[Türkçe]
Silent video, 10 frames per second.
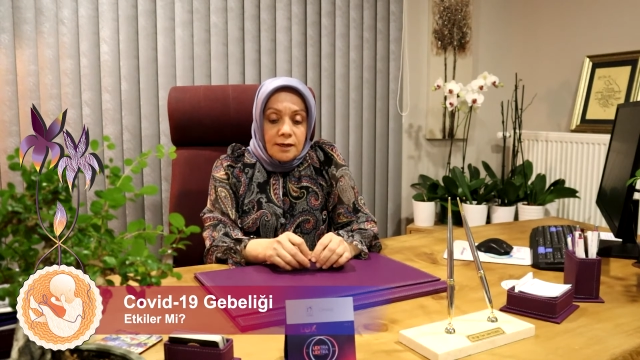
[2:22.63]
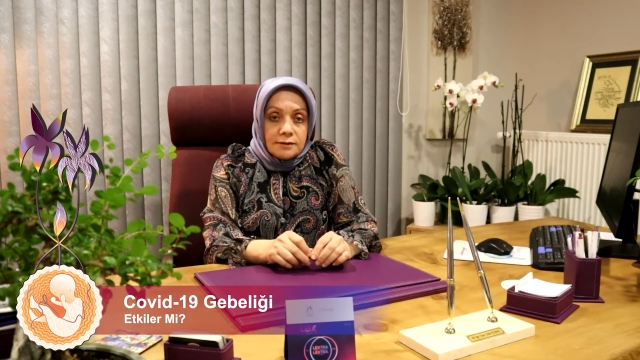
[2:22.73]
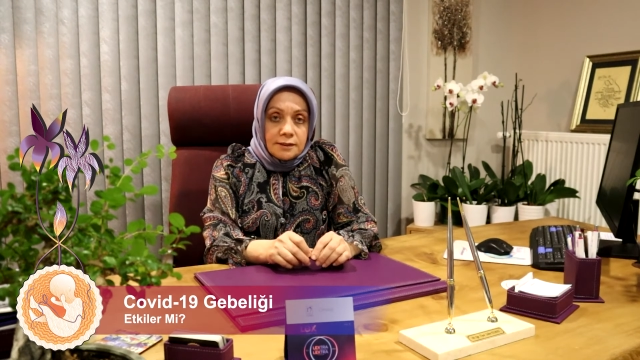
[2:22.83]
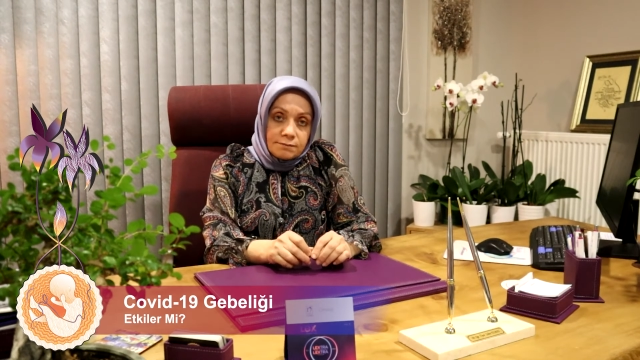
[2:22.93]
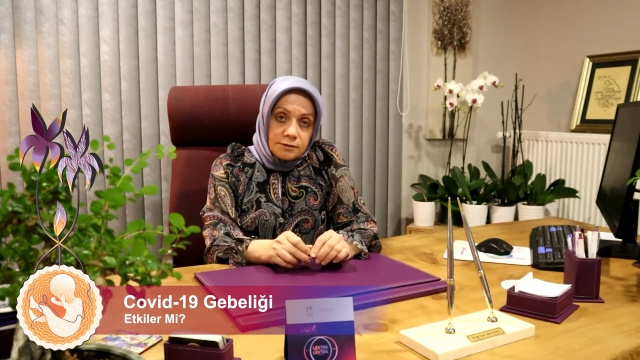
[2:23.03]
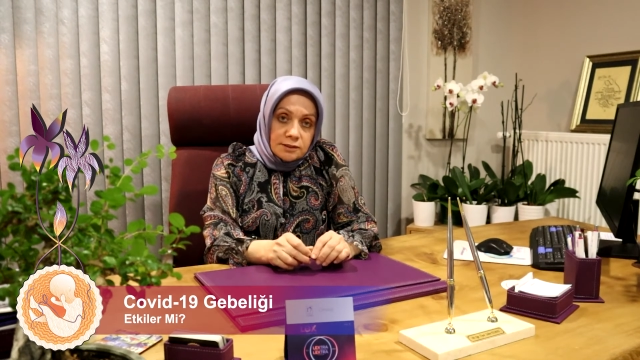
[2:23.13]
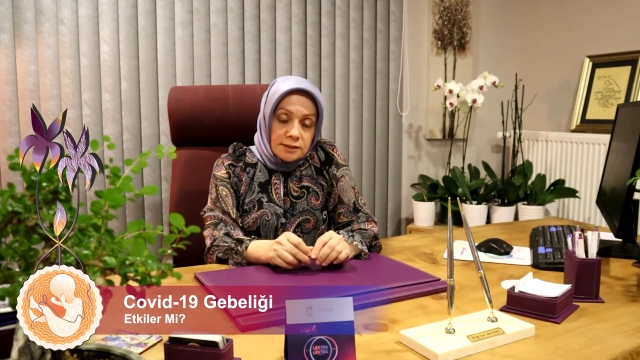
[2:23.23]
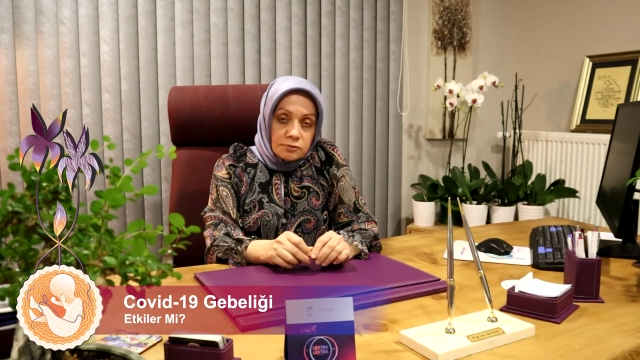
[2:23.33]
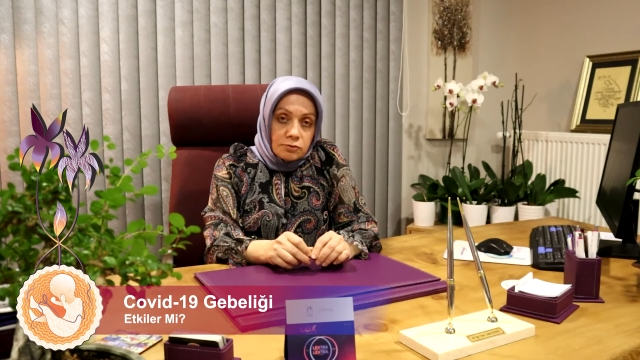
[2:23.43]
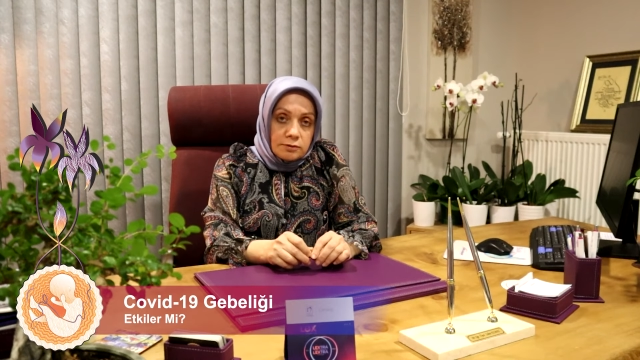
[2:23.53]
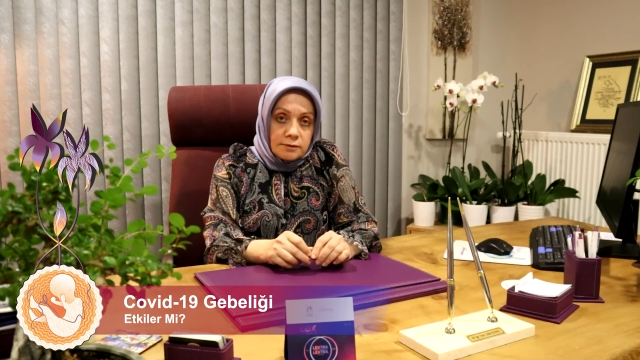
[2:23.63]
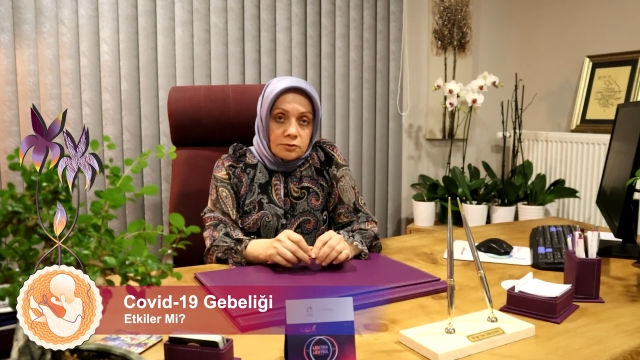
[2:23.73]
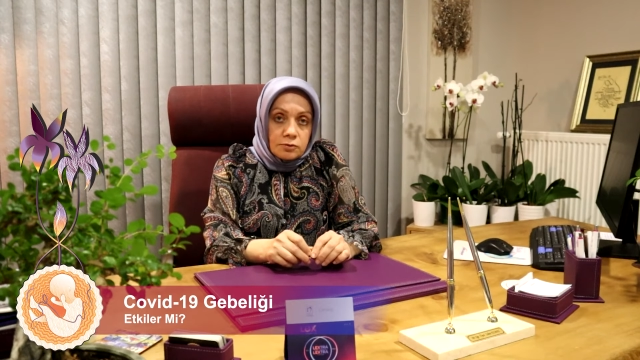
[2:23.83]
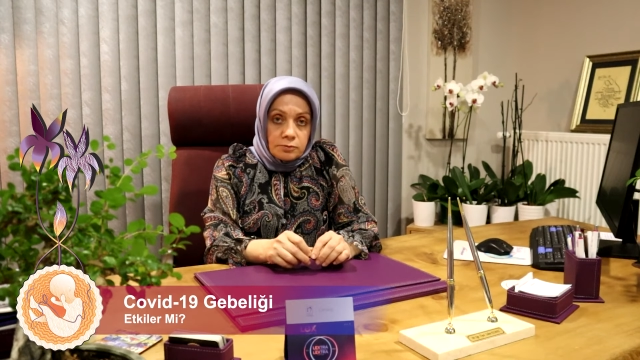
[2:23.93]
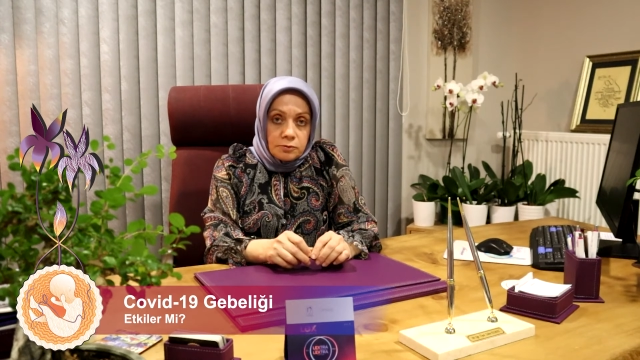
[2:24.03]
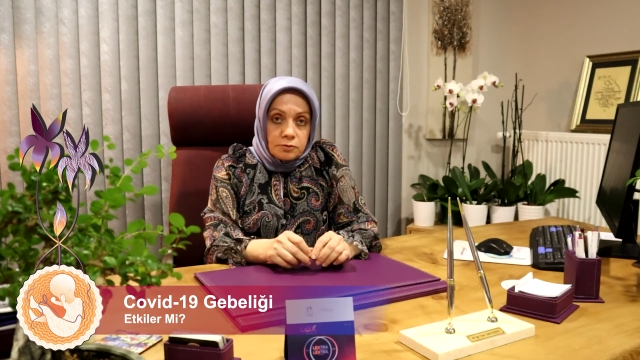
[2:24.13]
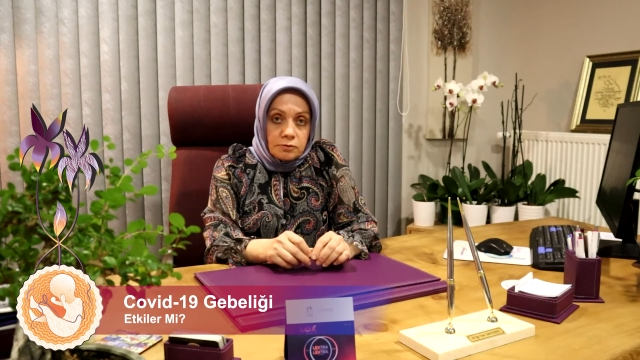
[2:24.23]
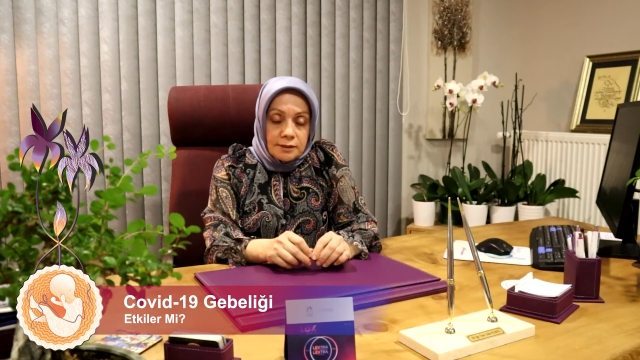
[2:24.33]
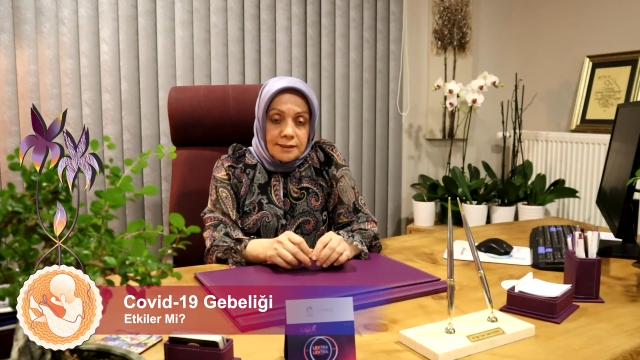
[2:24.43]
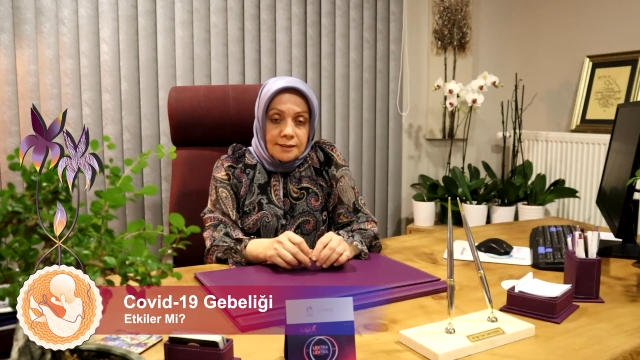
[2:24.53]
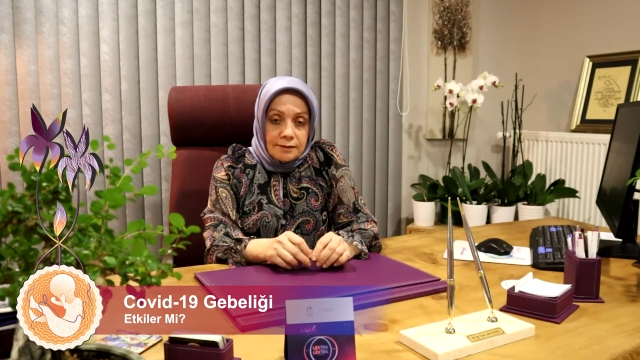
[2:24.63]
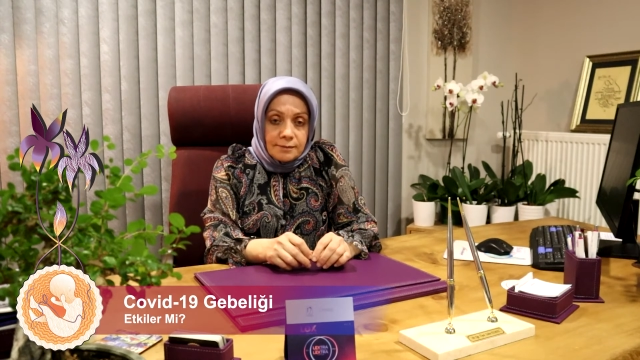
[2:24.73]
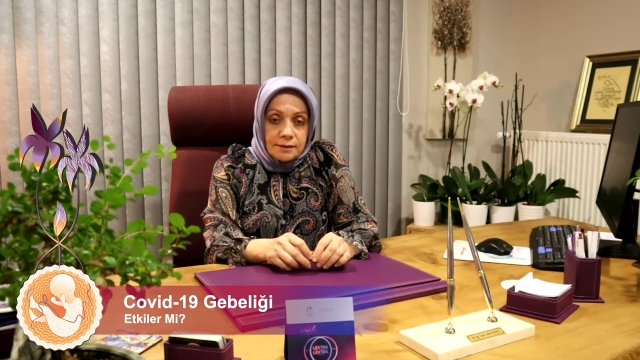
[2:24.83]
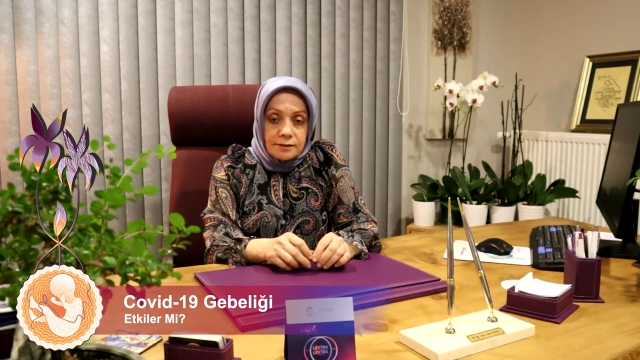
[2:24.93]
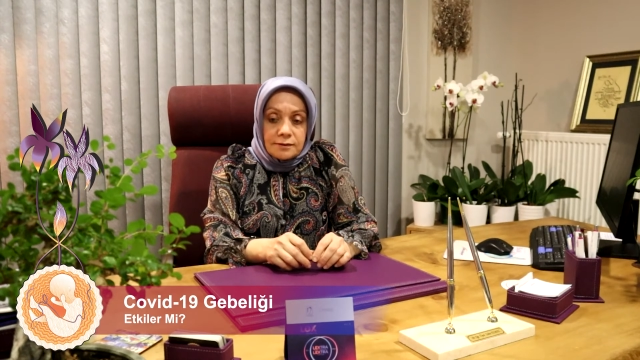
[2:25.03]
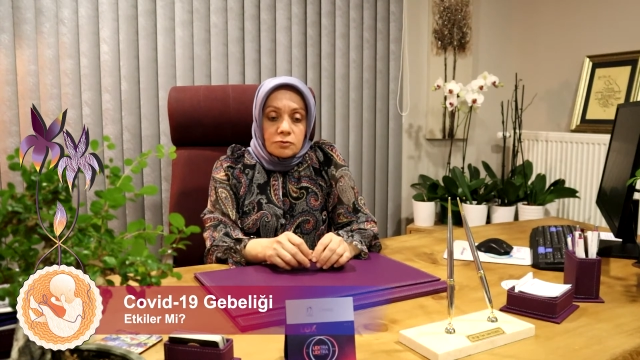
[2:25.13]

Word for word: Net bir şey söylemek çok mümkün değil ama